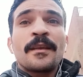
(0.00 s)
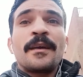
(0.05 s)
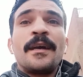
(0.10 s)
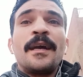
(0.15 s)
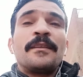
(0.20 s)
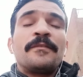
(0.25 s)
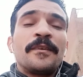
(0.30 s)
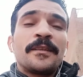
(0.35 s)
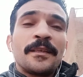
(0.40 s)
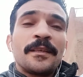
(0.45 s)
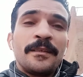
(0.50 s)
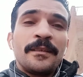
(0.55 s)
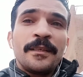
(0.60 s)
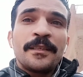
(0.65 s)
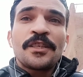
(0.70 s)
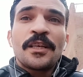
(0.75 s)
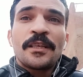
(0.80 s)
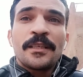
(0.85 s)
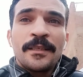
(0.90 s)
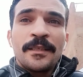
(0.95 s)
هيتفتح ليك
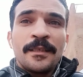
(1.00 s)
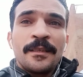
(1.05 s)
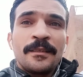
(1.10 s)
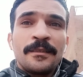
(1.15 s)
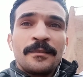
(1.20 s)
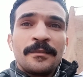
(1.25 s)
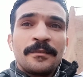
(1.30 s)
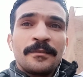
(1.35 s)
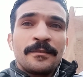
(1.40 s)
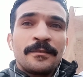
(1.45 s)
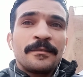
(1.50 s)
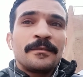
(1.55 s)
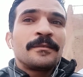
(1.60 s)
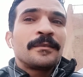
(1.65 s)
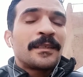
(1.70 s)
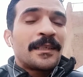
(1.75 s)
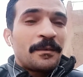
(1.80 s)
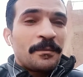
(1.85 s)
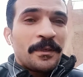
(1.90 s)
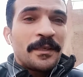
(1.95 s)
شريحة
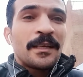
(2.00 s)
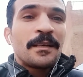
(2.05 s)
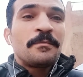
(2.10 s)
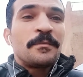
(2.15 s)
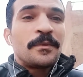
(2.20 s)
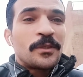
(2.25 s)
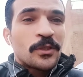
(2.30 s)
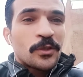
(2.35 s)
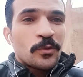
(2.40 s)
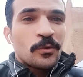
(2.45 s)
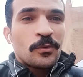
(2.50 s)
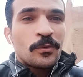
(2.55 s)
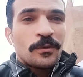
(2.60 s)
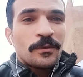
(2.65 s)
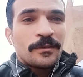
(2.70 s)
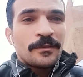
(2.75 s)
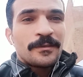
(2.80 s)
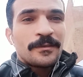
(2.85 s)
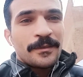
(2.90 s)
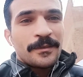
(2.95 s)
كبيره من السوق
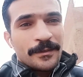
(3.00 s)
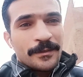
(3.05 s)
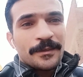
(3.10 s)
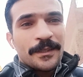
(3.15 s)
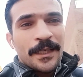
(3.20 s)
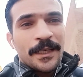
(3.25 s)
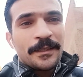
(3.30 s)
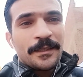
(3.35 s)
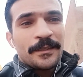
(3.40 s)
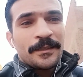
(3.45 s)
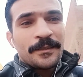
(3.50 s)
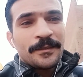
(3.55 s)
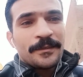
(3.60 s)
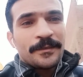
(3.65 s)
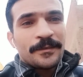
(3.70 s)
تاني